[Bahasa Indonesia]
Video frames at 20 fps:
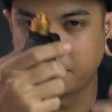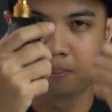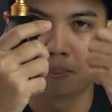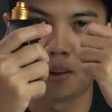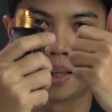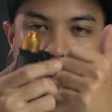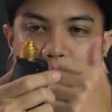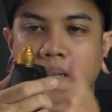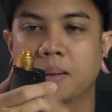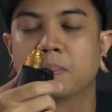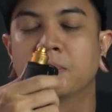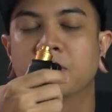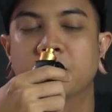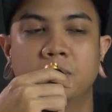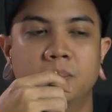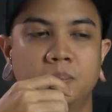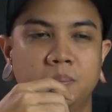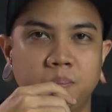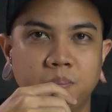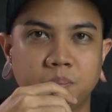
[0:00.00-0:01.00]
mantap
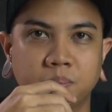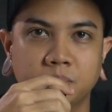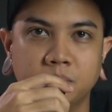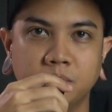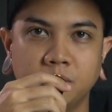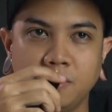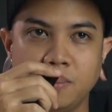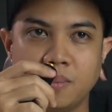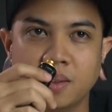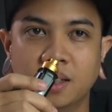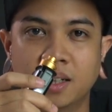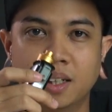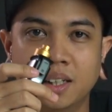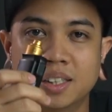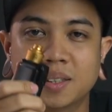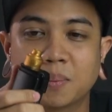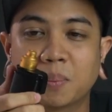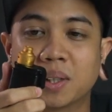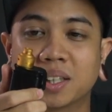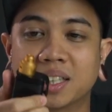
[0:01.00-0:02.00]
ini
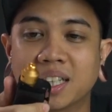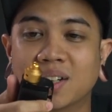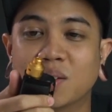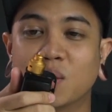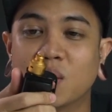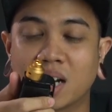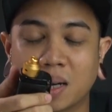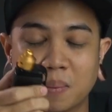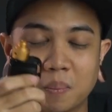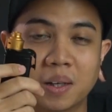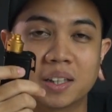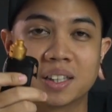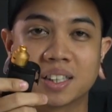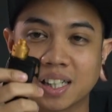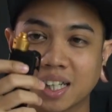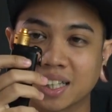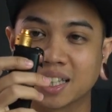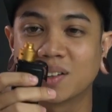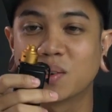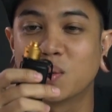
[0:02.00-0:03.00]
seperti yang gue harapkan
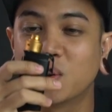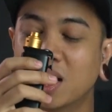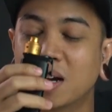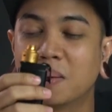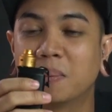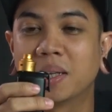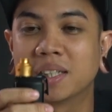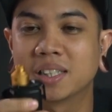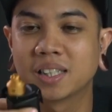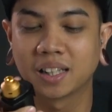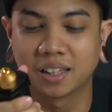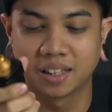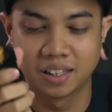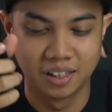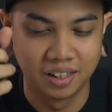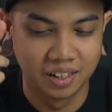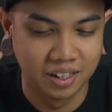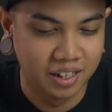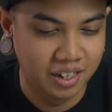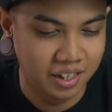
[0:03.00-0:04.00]
ternyata gue nggak meleset
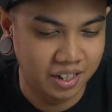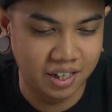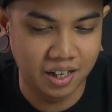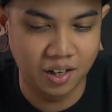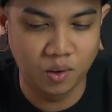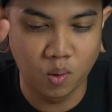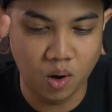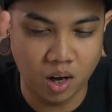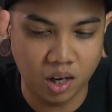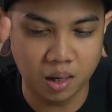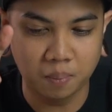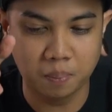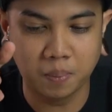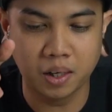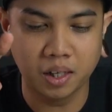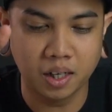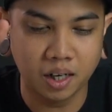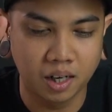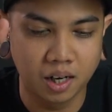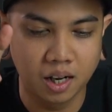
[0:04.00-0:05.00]
yang gue
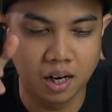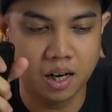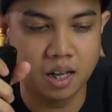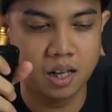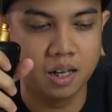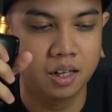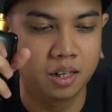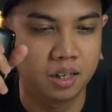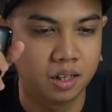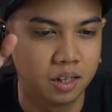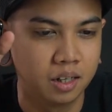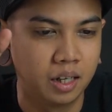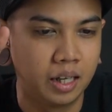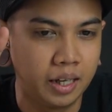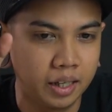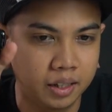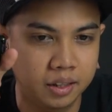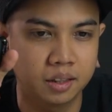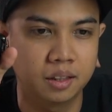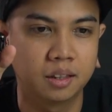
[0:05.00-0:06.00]
harapkan adalah
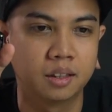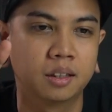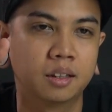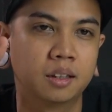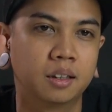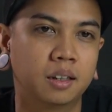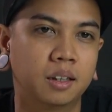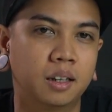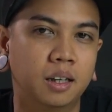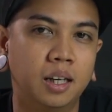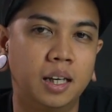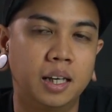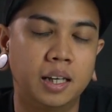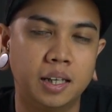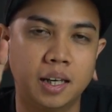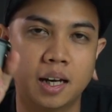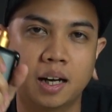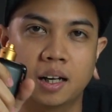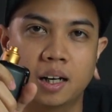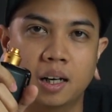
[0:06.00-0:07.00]
hit
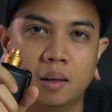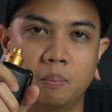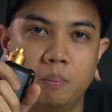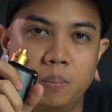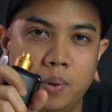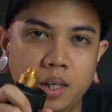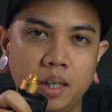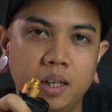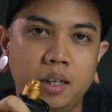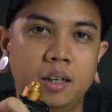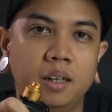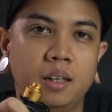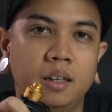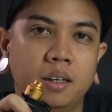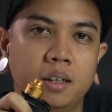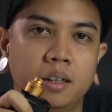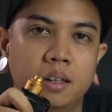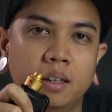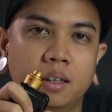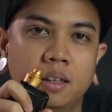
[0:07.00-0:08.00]
yang lebih
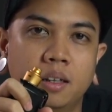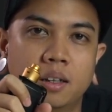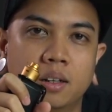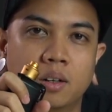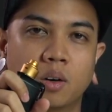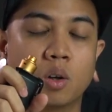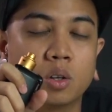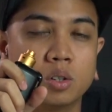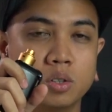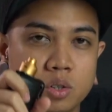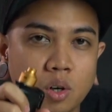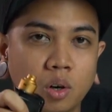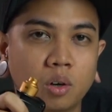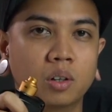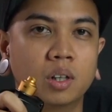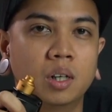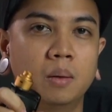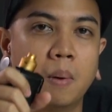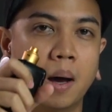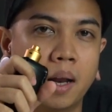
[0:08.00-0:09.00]

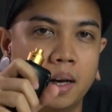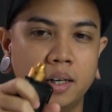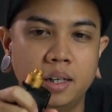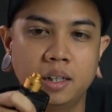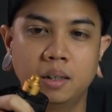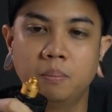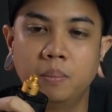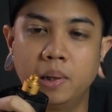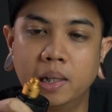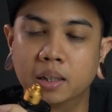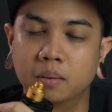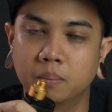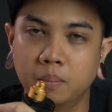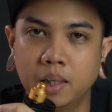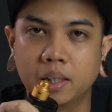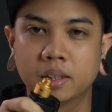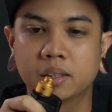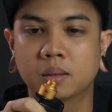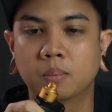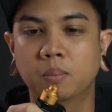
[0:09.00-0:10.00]
nonjok dibanding
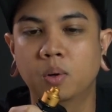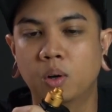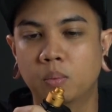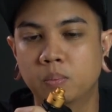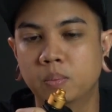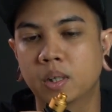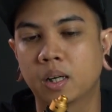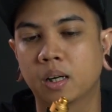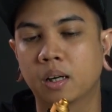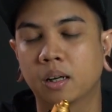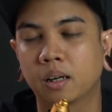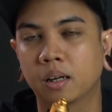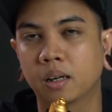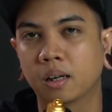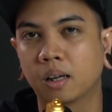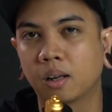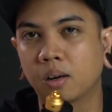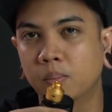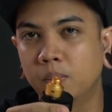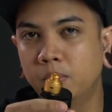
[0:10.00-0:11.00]
build-build sebelumnya
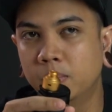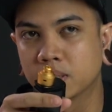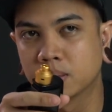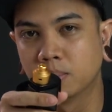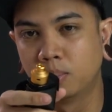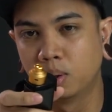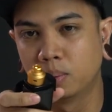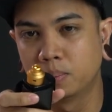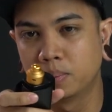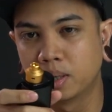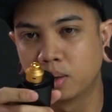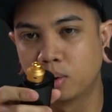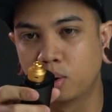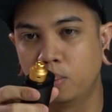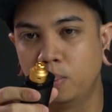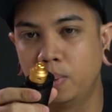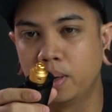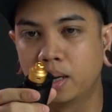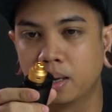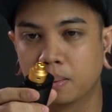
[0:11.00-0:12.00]
kalau sebelumnya
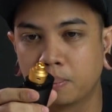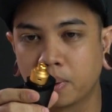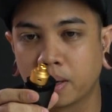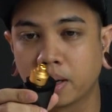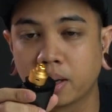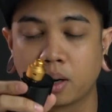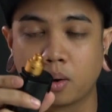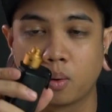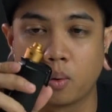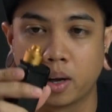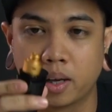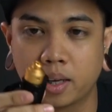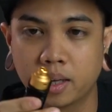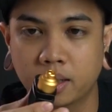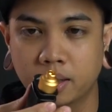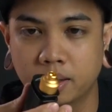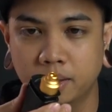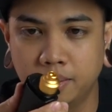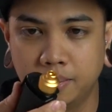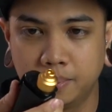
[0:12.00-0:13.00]
gue bikin pakai wire